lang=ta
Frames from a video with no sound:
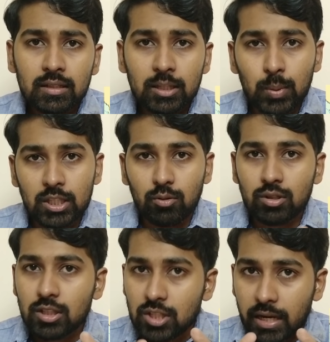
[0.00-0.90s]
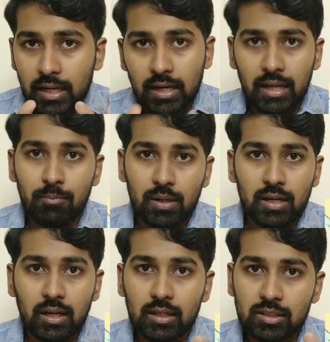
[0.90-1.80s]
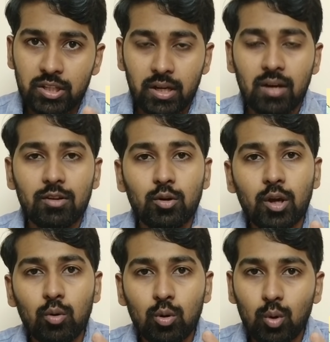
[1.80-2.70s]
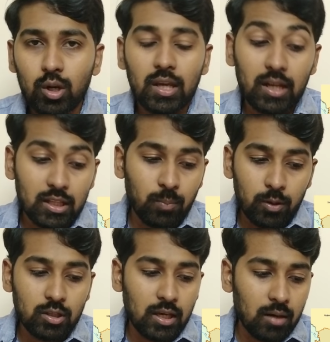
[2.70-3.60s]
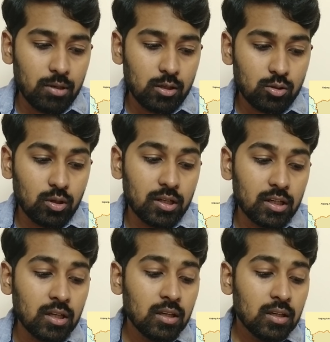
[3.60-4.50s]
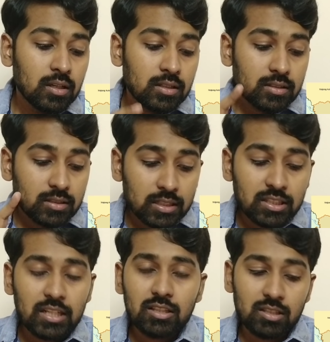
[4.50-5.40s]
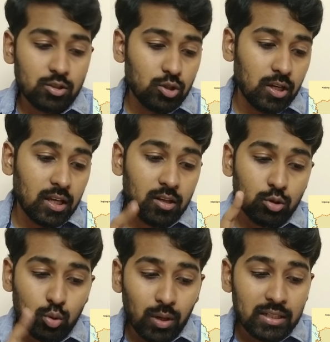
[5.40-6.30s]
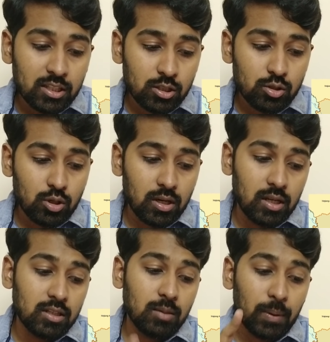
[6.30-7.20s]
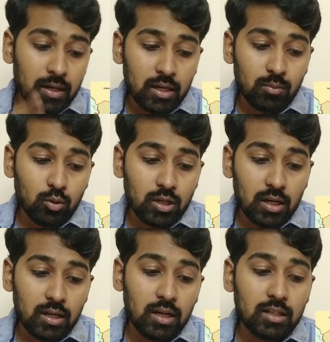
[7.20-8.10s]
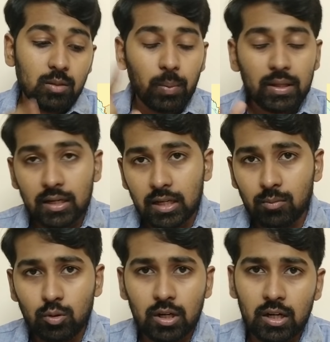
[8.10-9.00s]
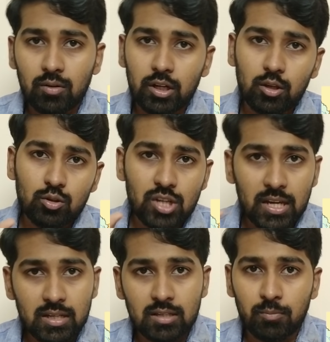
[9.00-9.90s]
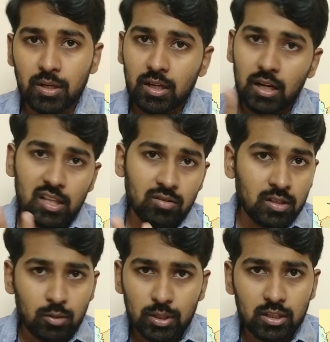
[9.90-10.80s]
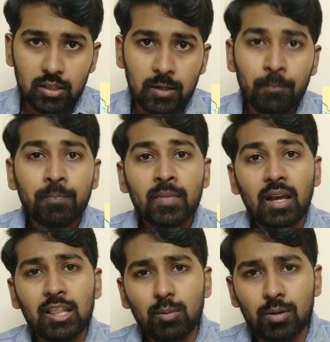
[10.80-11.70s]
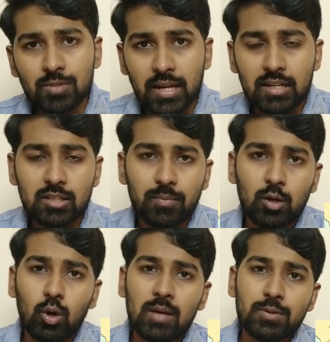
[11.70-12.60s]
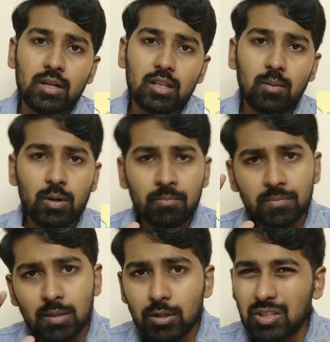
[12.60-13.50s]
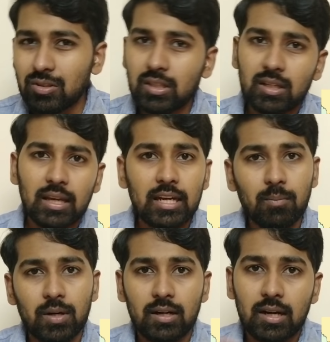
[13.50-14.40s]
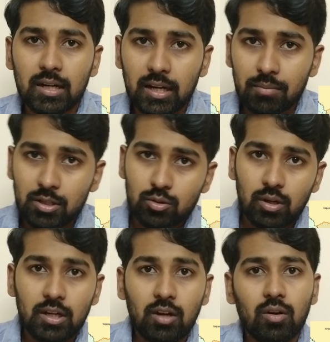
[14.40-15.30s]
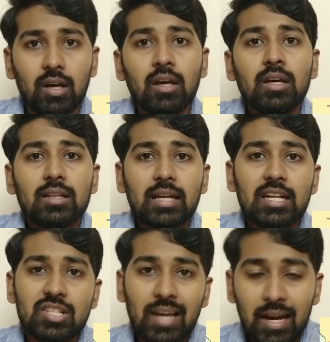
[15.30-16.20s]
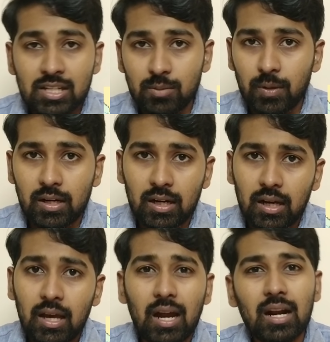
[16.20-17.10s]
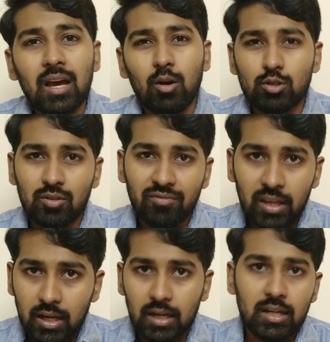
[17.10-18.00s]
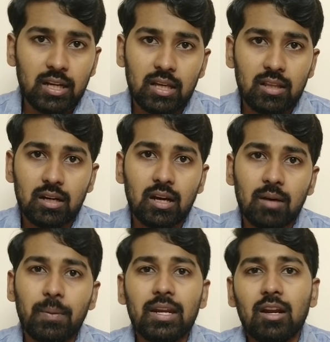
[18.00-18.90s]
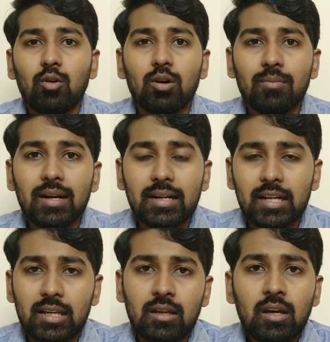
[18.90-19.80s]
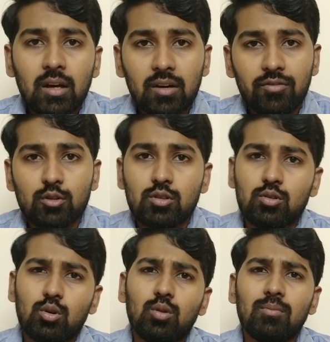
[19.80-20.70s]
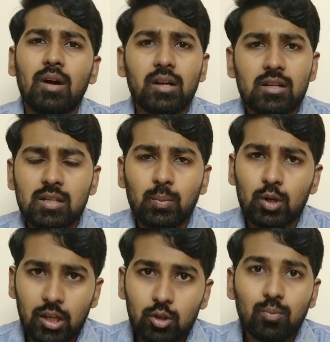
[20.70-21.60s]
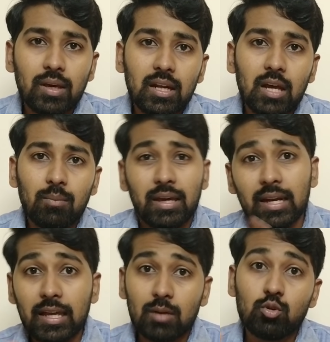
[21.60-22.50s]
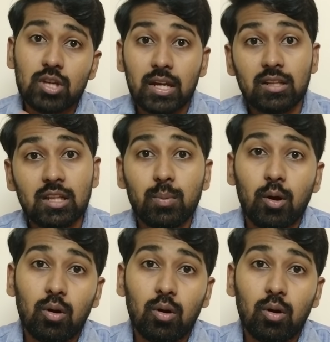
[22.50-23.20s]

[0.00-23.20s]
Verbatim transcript: திபத்தை வந்து சைனா கிளைம் பண்ணுறாங்க சைனாவினுடைய ஒரு ஒருங்கிணைந்த பகுதி அப்படின்னு சொல்லிட்டு சிக்ஸ்டீன்த் செஞ்சுரி அதாவது டுவெல்த் செஞ்சுரியிலேருந்து பன்னெண்டாம் நூற்றாண்டுலேருந்து பதினெட்டாம் நூற்றாண்டு வரைக்கும் சைனீஸ் எம்பையர் கீழே தான் வந்து திபத் இருக்குது அதுக்கப்புறம் சைனீஸ் எம்பேர் கொலாப்ஸ் ஆனதுக்கப்புறம் திபத் வந்து இண்டிபெண்டன்ட் கண்ட்ரி அப்படின்னு சொல்லிட்டு அவங்க தன்னிச்சையாக ஆட்சி பண்ணுறாங்க ஆனால் கொஞ்சம் வீக் கண்ட்ரியாக தான் இருக்காங்க பெரிய அளவுக்கு மிலிட்ரி ஃபோர்ஸஸோ மாரல் சப்போர்ட்டோ எதுவுமே இல்லாமல் எந்நேரமும் சைனா திருப்பி